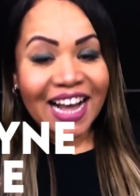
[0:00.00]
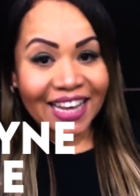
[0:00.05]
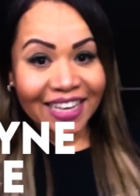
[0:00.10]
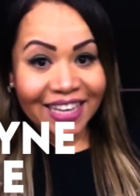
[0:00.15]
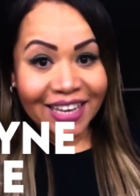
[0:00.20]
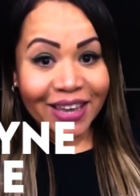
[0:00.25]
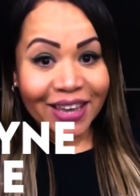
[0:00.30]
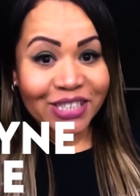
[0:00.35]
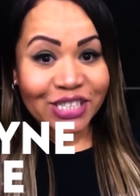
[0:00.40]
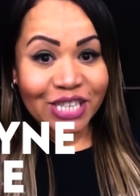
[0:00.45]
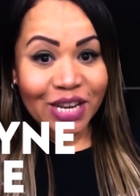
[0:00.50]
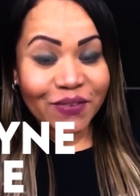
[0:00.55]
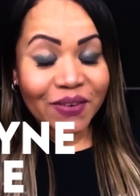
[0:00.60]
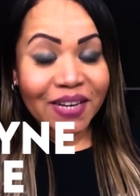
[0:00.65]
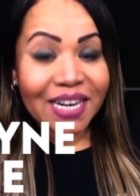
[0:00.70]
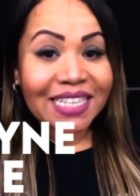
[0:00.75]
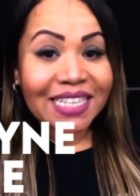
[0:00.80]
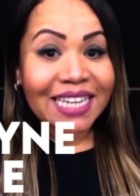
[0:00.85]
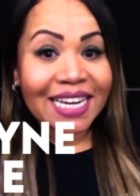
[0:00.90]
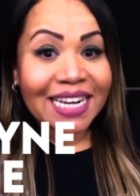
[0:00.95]
Aqui quem está
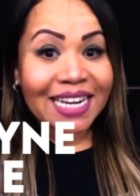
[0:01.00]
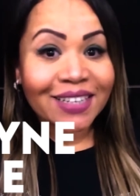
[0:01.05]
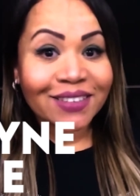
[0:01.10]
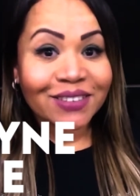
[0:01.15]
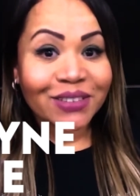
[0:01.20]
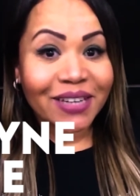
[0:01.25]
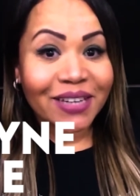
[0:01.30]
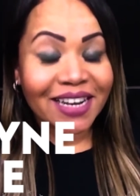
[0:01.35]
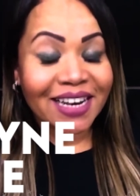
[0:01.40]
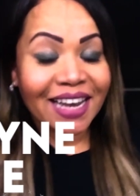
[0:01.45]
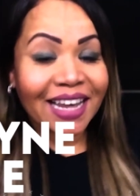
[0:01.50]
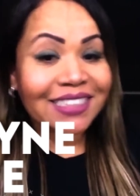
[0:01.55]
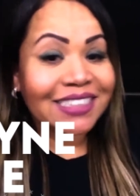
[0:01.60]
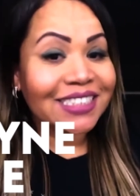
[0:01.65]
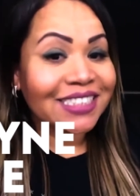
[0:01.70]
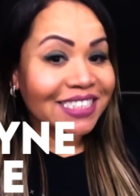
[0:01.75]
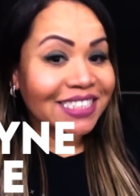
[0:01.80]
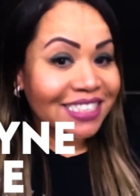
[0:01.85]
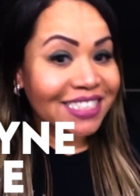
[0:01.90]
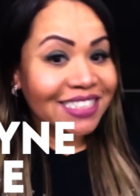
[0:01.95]
falando é a cantora Elaine
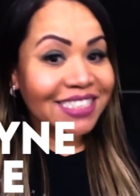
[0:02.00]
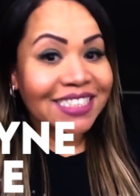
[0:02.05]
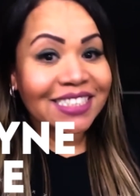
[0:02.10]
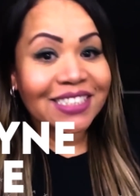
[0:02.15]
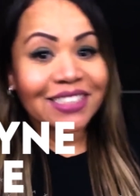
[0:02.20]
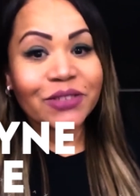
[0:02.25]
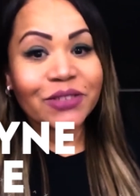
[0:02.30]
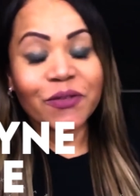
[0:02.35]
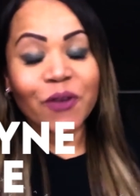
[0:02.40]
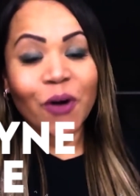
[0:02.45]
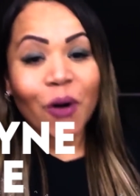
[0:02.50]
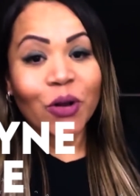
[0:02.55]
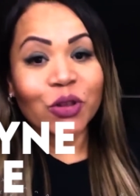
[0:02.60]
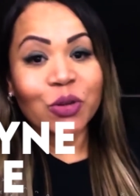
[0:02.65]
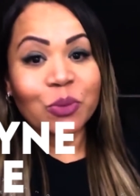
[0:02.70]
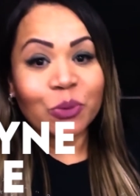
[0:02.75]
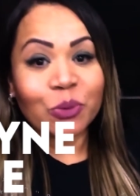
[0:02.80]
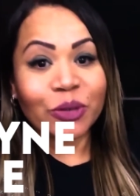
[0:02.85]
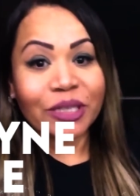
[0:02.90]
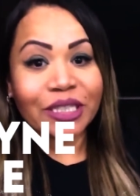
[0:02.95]
Tini, do Forró do
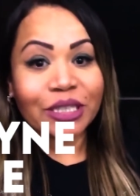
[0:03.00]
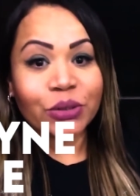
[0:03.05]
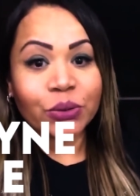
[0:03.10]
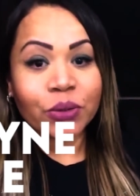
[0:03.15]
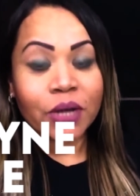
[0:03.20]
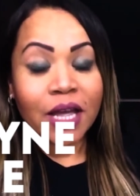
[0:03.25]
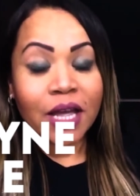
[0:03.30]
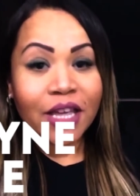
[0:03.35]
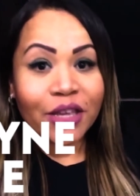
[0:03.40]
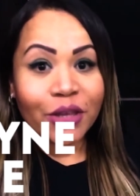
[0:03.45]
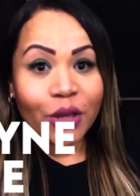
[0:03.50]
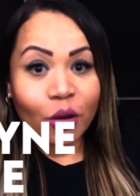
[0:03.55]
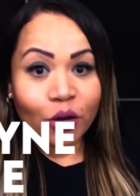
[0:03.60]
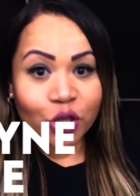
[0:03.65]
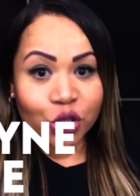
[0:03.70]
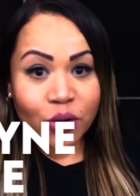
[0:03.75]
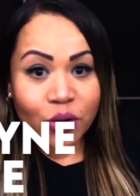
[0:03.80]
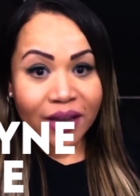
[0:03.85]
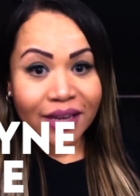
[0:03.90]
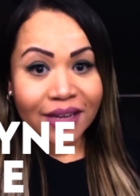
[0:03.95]
Moído, e eu
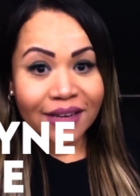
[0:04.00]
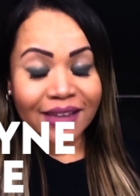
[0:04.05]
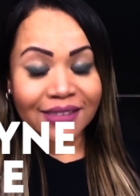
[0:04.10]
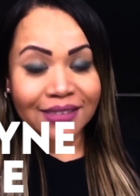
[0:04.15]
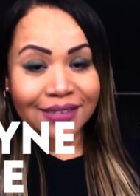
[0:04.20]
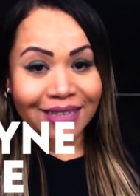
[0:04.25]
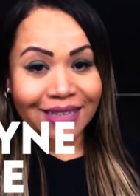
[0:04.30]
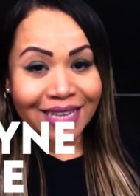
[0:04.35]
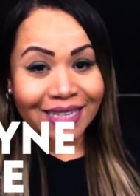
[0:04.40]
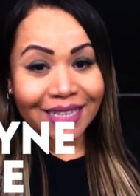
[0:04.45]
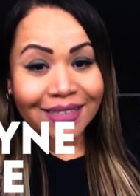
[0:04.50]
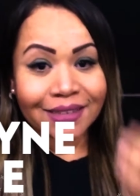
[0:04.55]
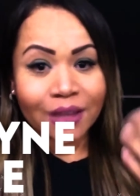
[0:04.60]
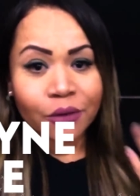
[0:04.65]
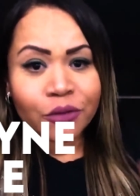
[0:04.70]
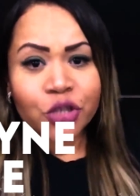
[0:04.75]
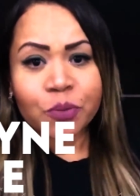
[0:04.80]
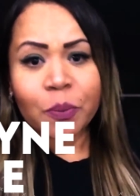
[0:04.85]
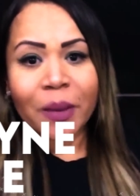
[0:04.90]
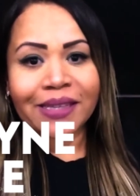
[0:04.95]
estou aqui nessa data
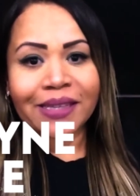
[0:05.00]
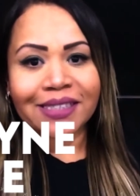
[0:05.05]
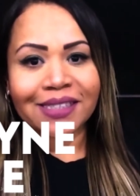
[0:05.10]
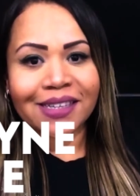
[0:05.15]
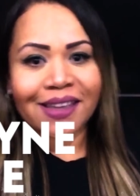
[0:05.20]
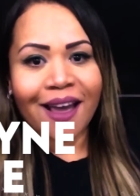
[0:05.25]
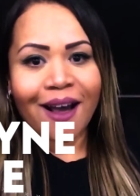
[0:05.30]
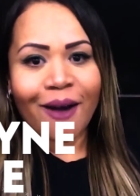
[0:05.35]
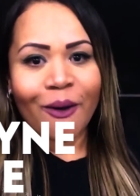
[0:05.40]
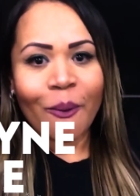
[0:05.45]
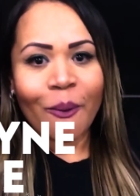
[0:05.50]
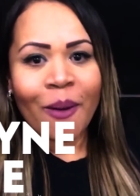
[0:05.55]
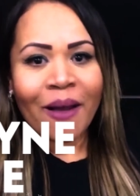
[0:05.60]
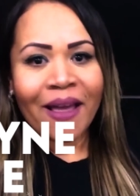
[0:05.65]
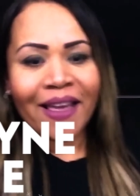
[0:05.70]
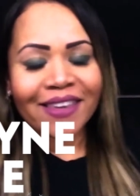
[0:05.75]
tão especial,